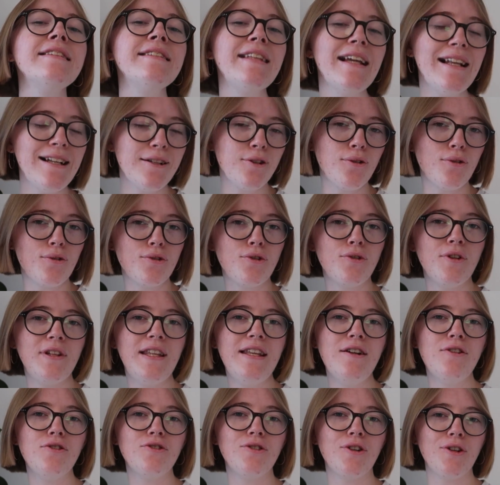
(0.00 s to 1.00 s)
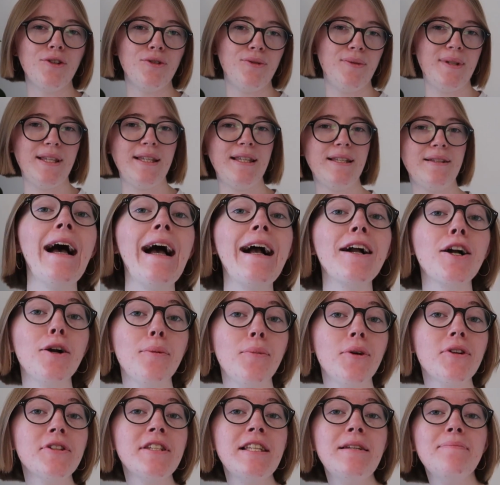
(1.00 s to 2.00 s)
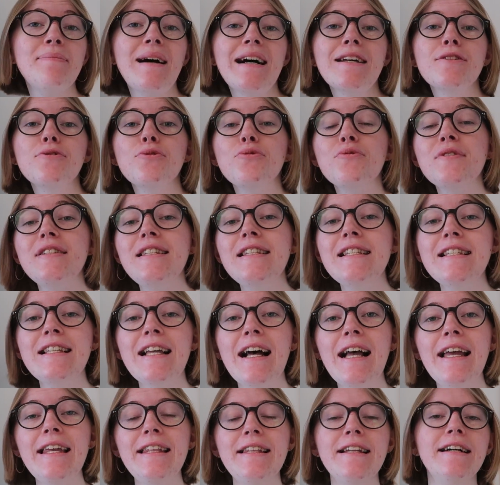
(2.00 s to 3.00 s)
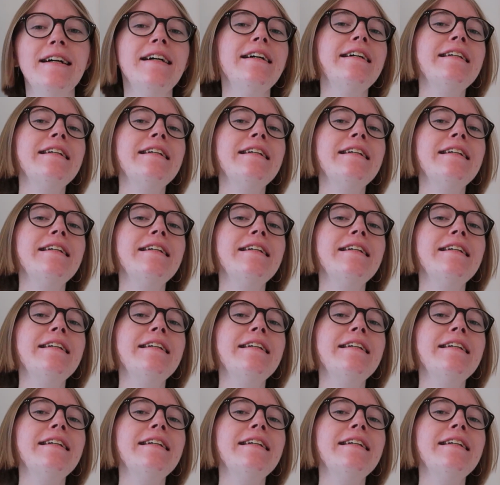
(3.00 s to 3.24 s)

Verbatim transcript: tel qu'on le connaît aujourd'hui. A commencer par son design,